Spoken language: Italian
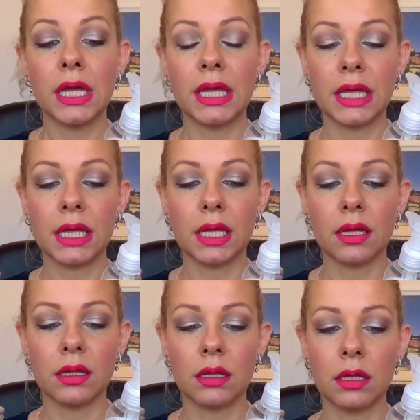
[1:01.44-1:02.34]
e
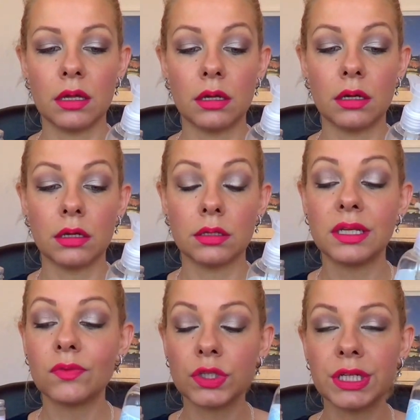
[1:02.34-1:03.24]
eh,
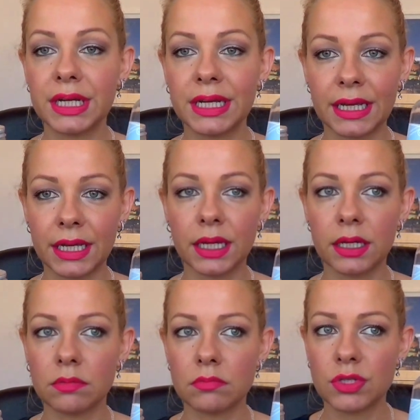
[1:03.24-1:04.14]
devo dire
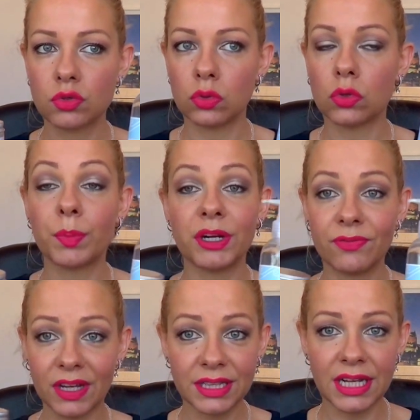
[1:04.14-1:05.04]
che sono
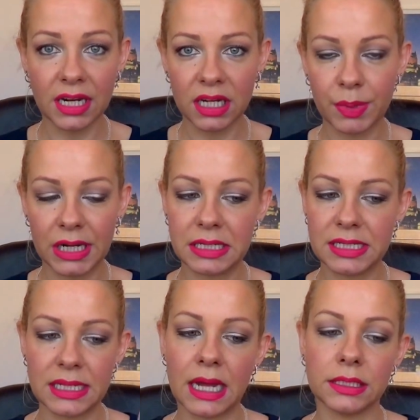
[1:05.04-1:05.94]
perfetti anche per
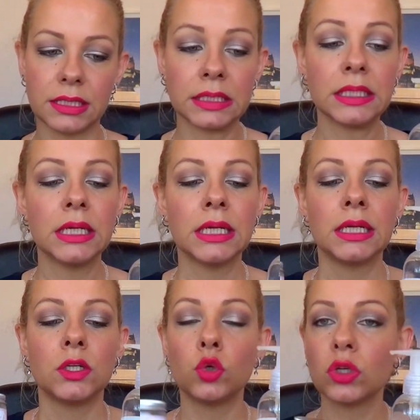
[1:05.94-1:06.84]
l'estate.
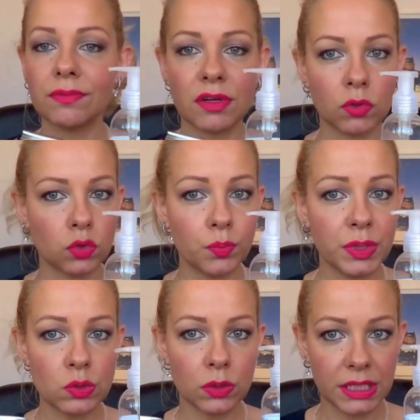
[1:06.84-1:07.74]
Non avevo
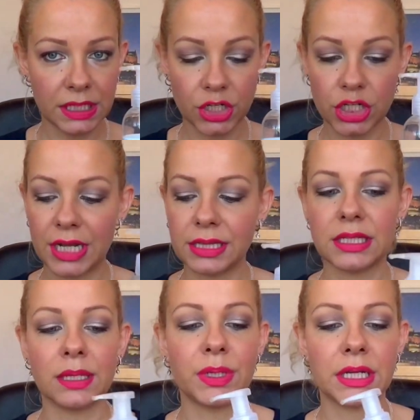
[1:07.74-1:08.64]
dubbi sul
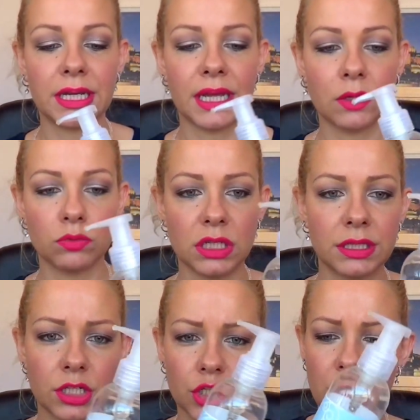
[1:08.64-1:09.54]
detergente perché è un
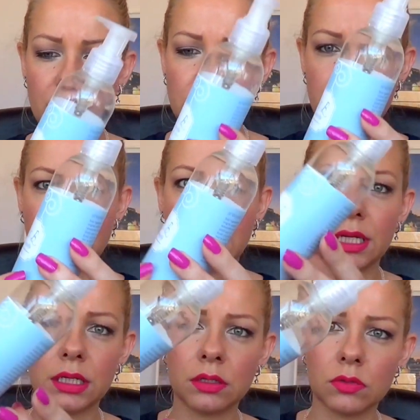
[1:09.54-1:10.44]

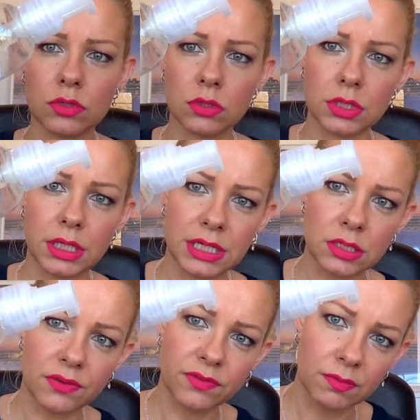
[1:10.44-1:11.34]
detergente, non so se
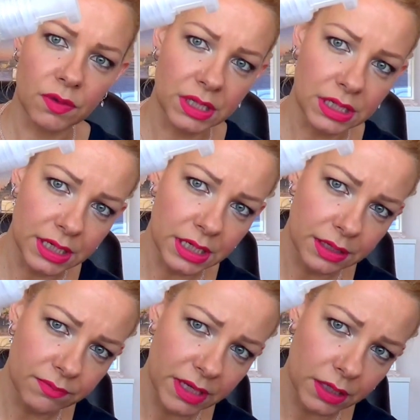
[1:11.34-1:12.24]
riesco a farvi vedere,
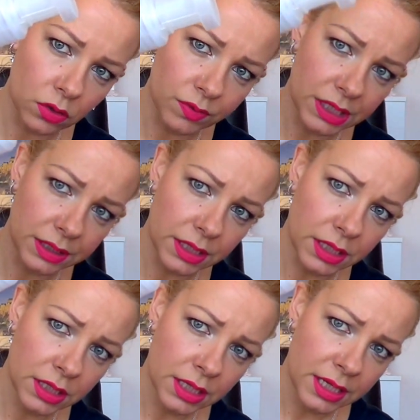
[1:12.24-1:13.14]
ecco
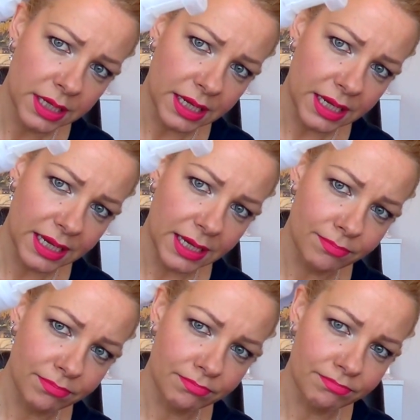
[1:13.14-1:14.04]
vedete, è
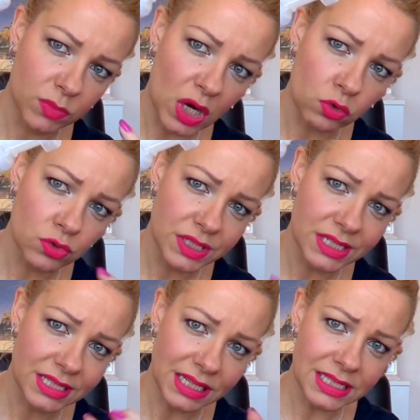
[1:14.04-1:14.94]
ehm, una
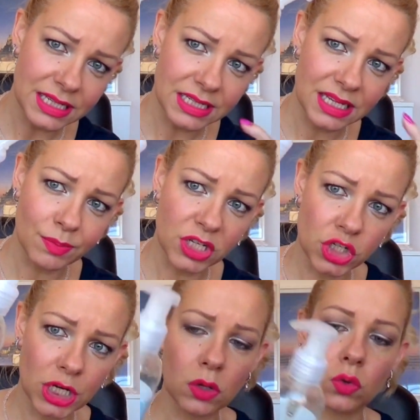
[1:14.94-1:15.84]
consistenza
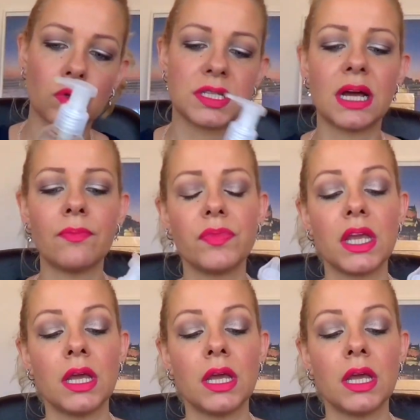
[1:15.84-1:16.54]
semigellosa,